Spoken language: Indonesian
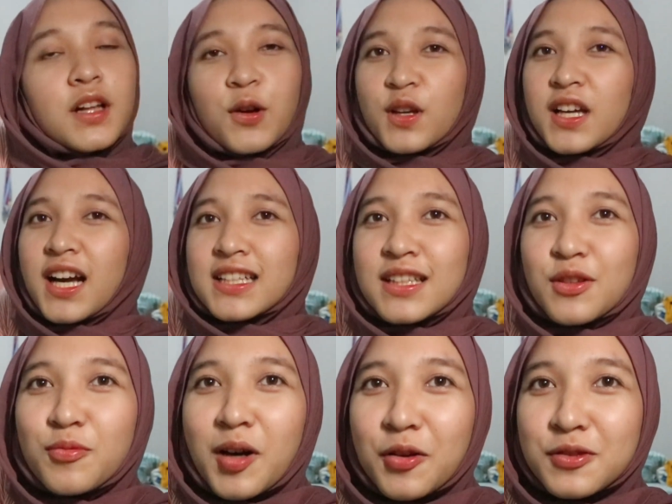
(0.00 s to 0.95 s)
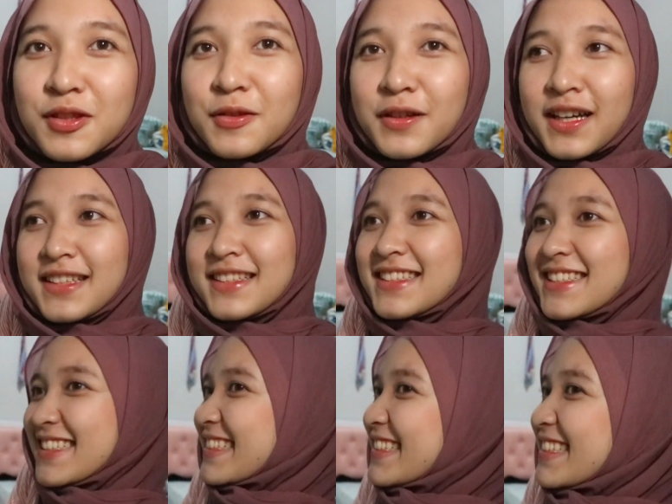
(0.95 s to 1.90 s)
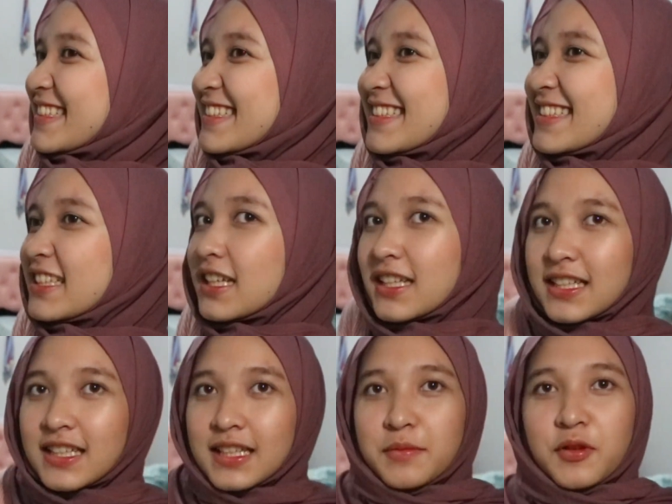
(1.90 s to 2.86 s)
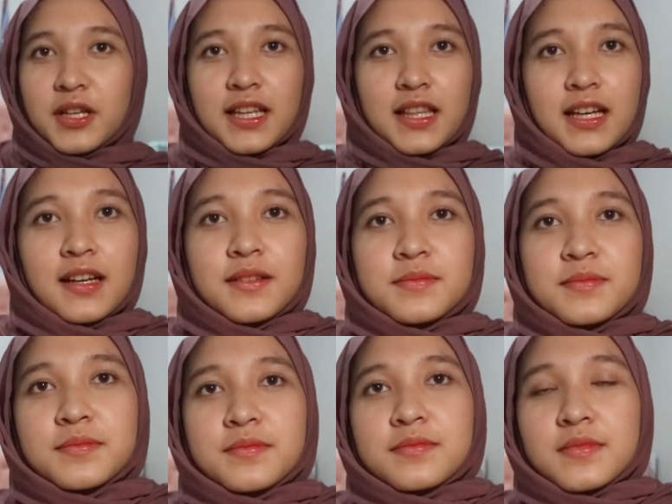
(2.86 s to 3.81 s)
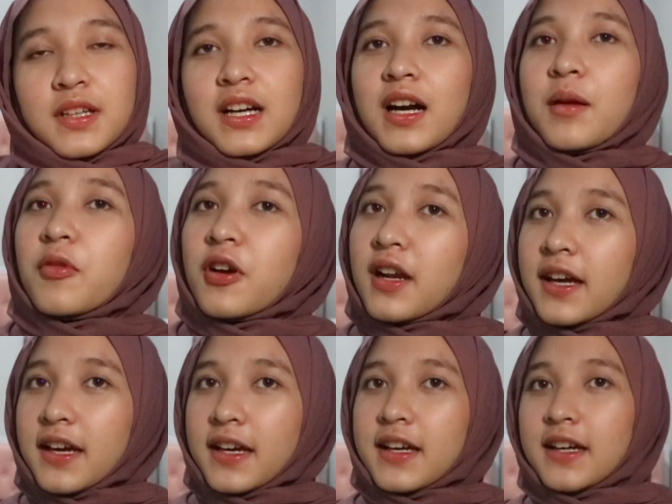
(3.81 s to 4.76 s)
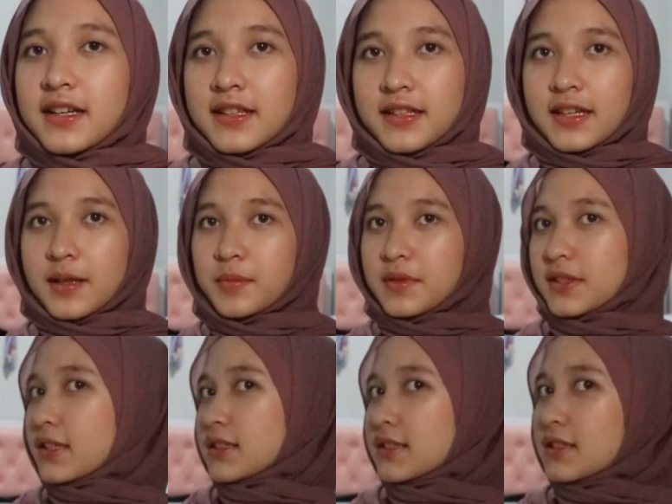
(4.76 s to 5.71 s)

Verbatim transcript: kok dikata tuh bagus tuh guys ini mau lihat gak nggak boleh ribet